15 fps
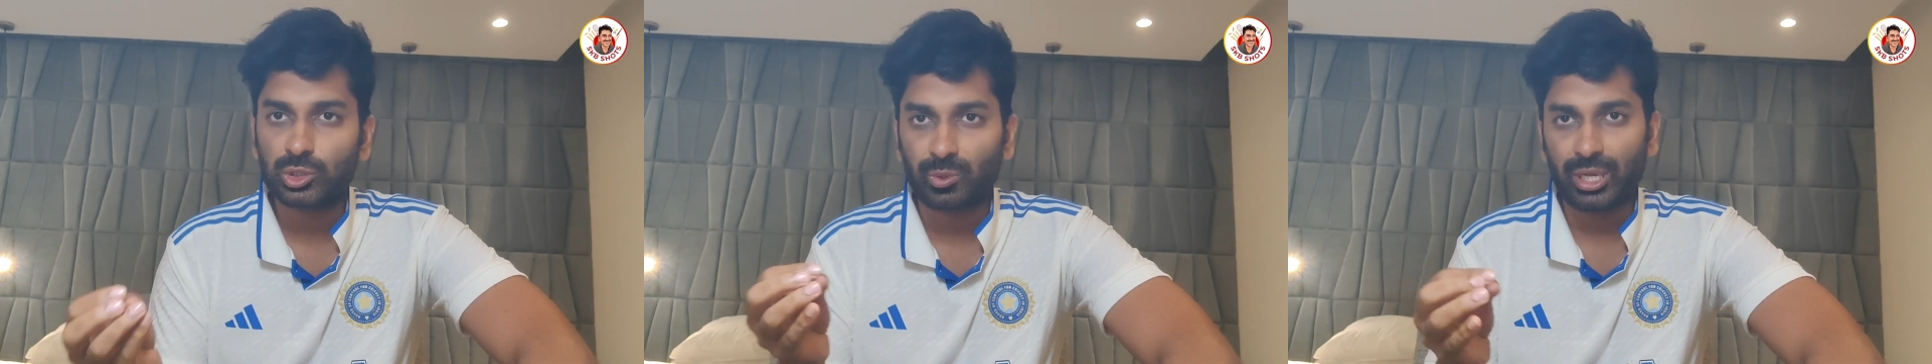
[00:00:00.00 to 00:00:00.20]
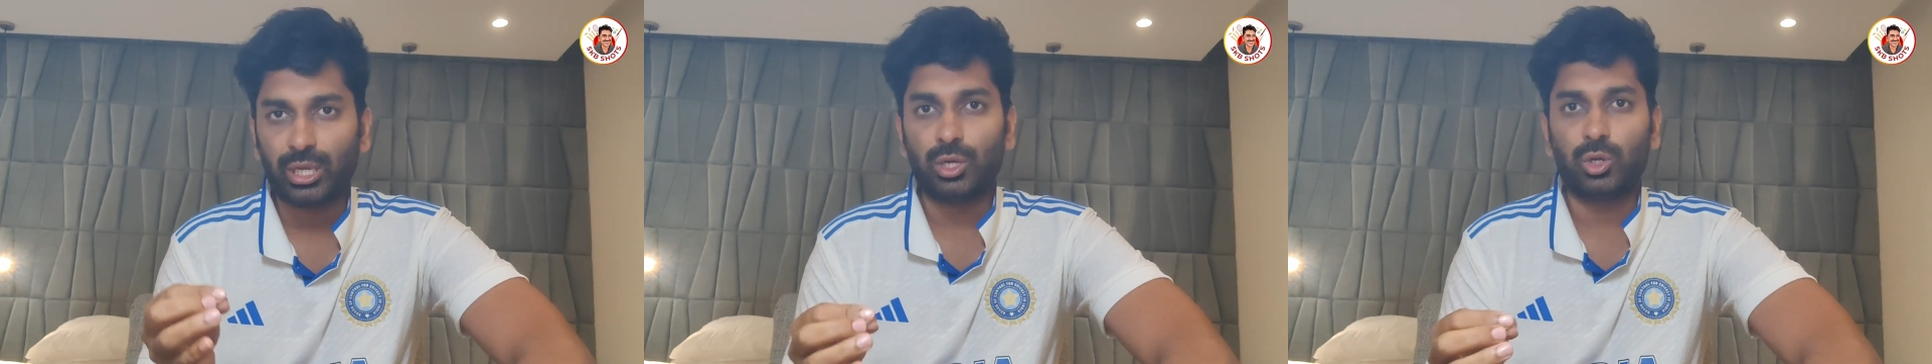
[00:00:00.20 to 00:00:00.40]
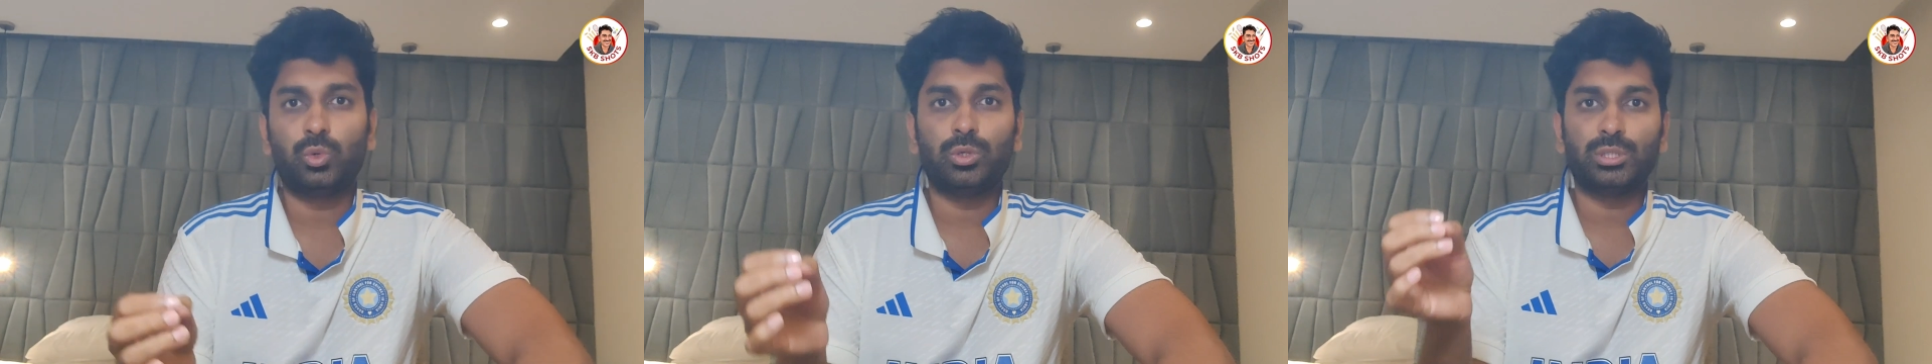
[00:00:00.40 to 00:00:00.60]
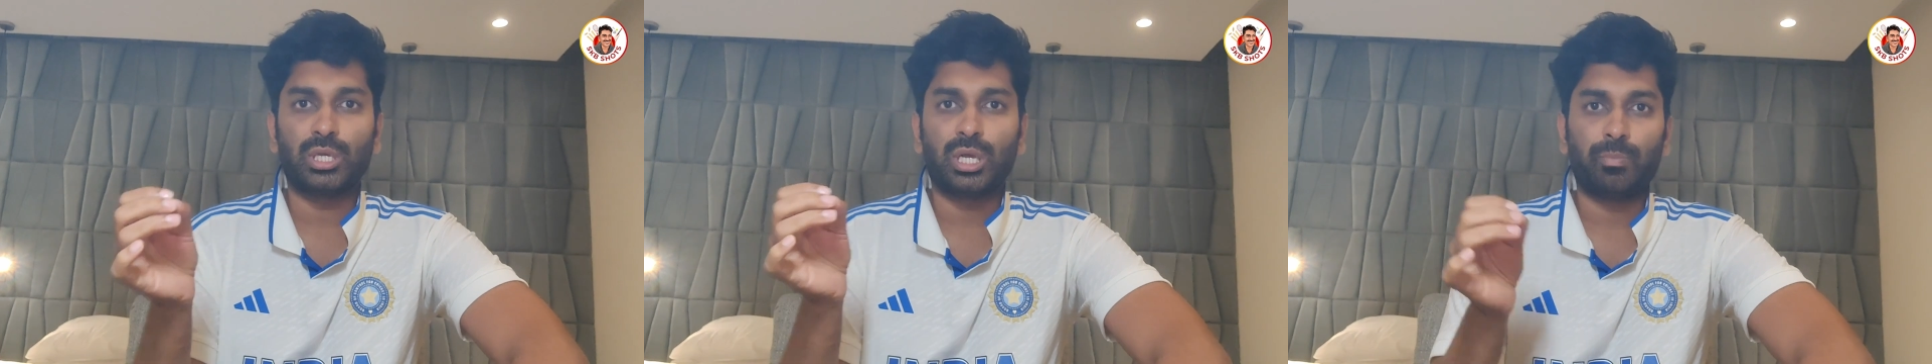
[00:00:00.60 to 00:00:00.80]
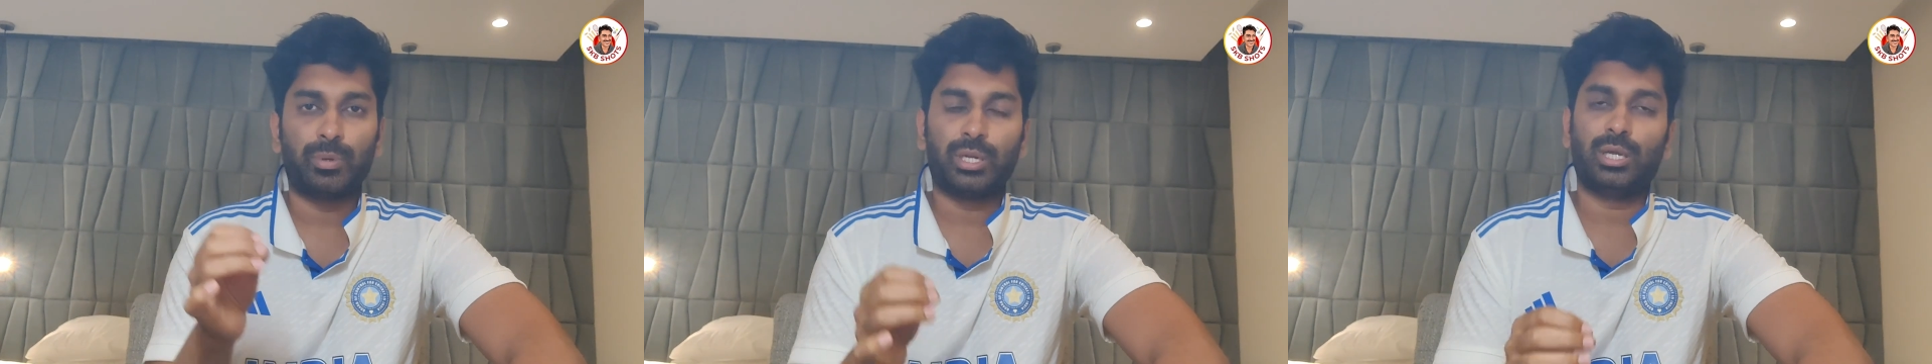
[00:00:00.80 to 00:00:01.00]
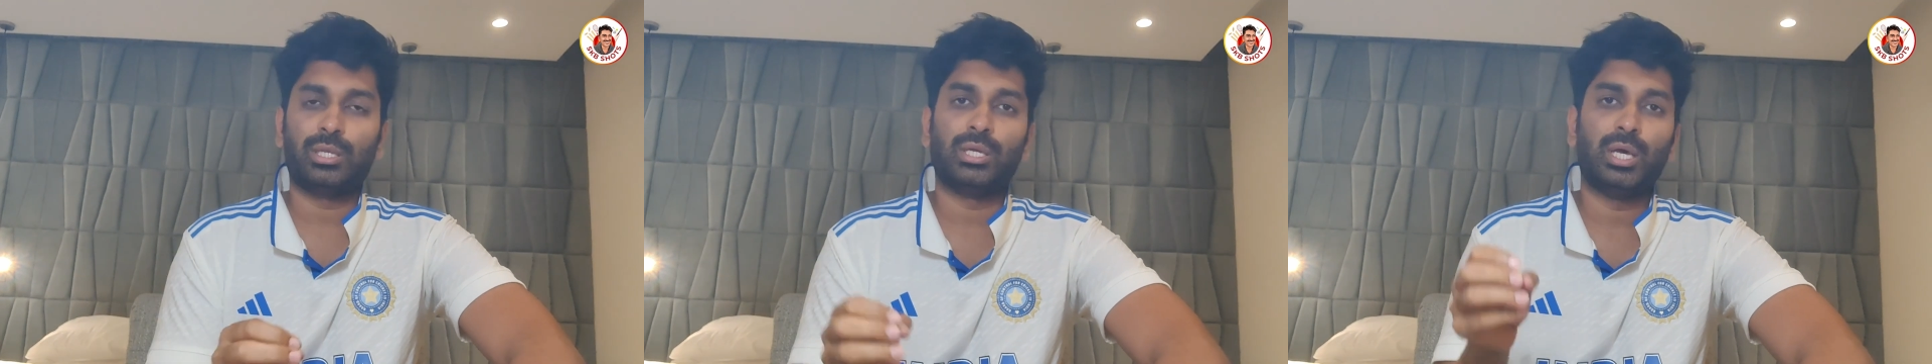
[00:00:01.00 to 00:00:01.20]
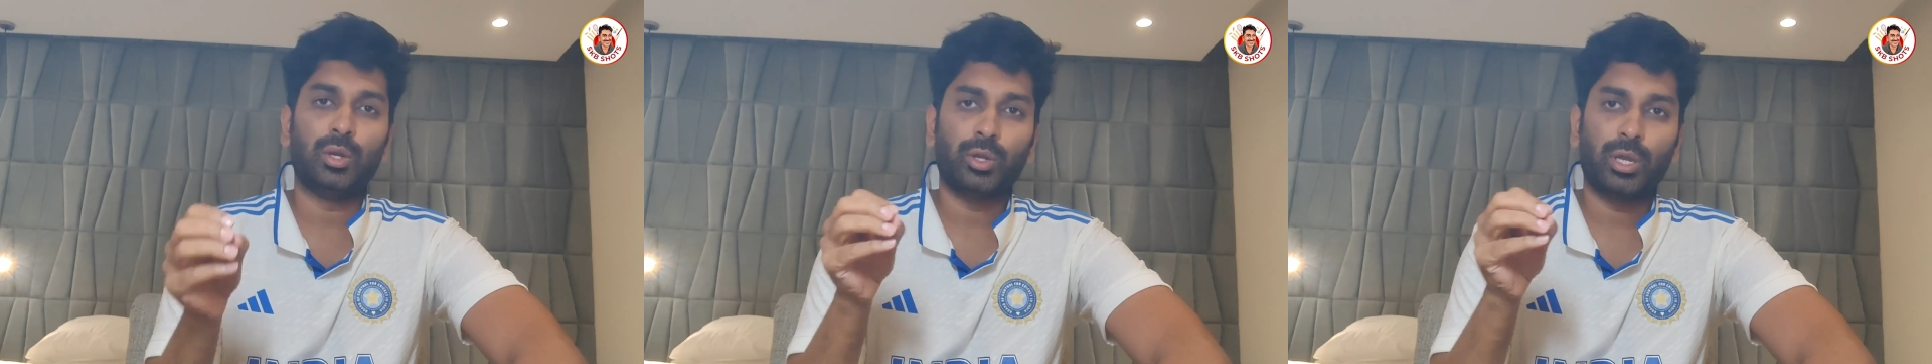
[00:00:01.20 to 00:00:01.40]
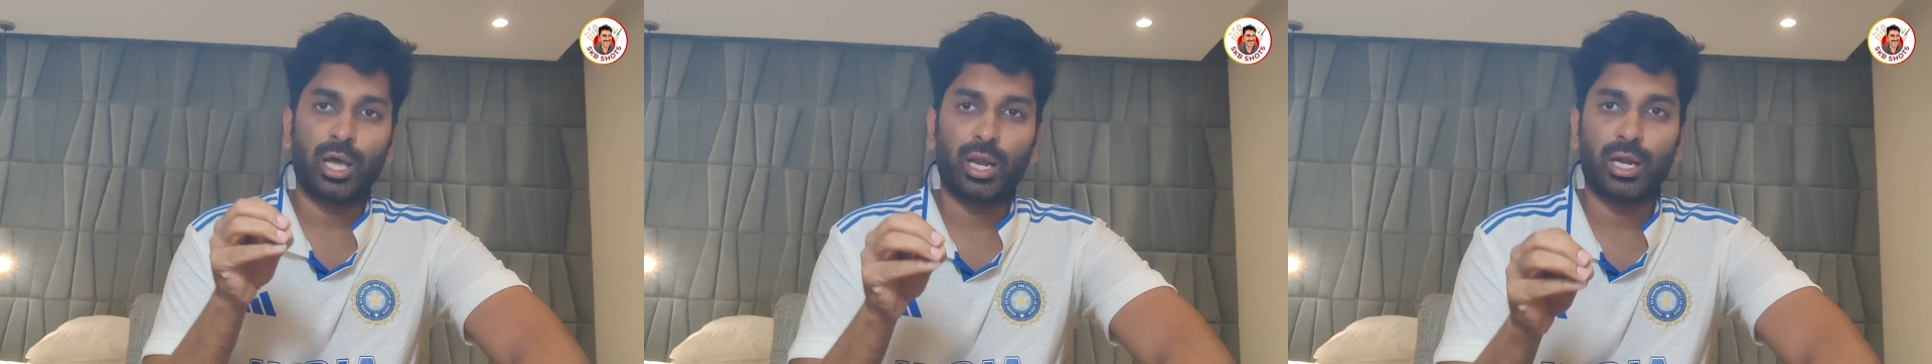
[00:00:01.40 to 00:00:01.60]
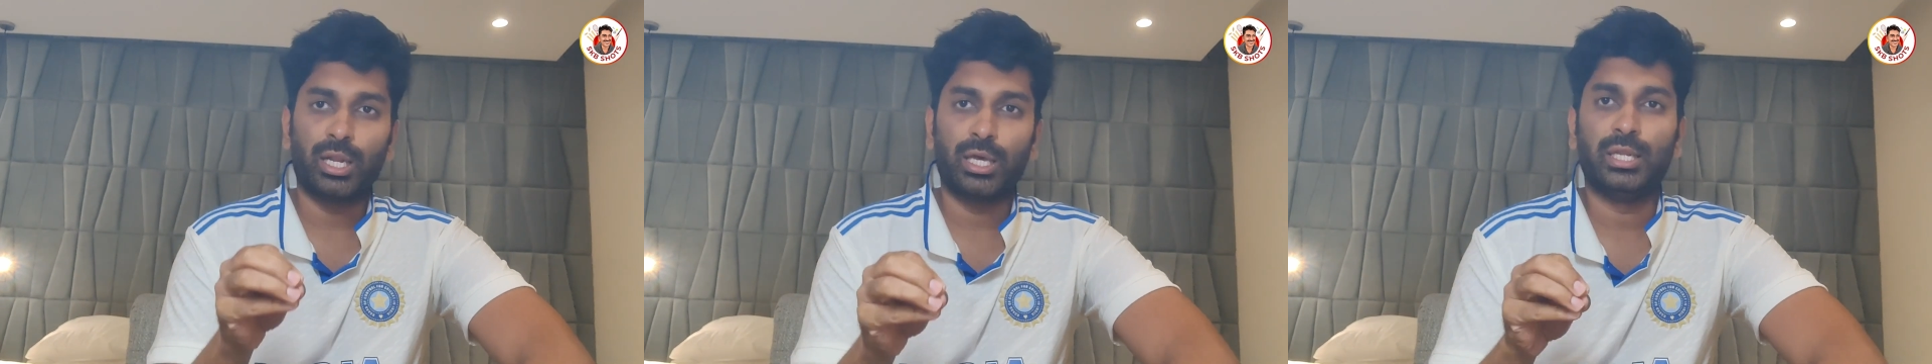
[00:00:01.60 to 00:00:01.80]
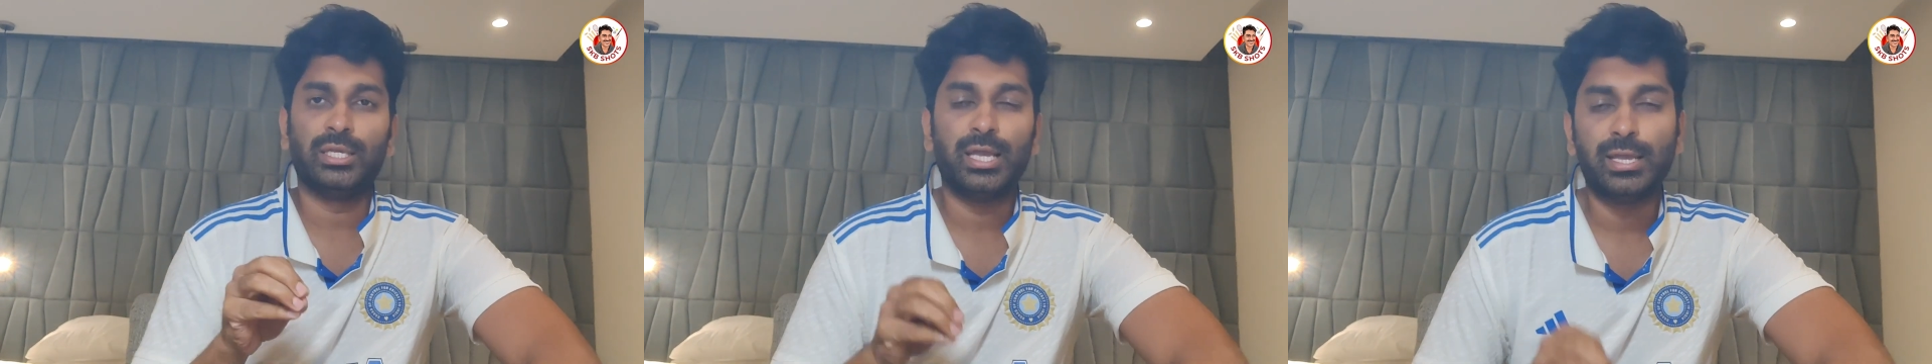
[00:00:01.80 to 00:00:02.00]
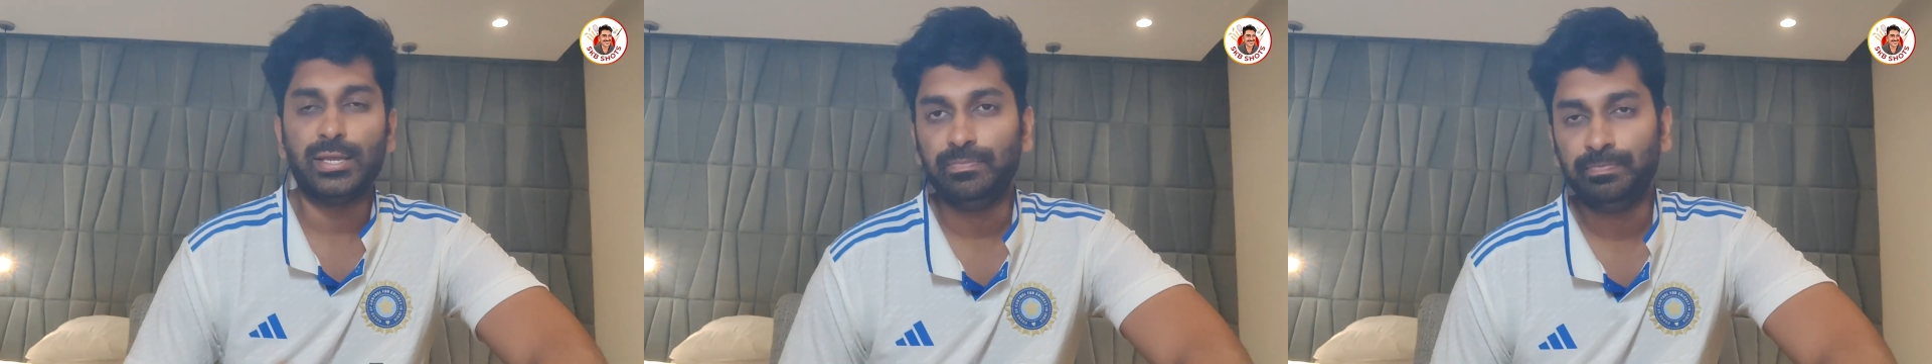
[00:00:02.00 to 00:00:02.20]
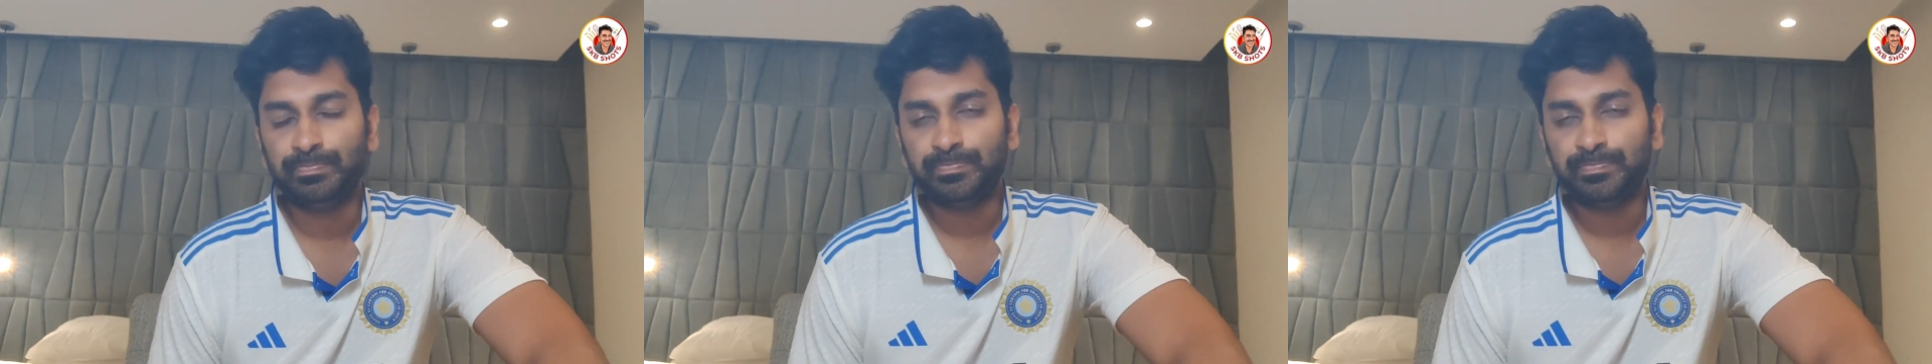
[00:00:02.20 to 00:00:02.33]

స్వయంకృత అపరాధాలు కారణాలయ్యాయి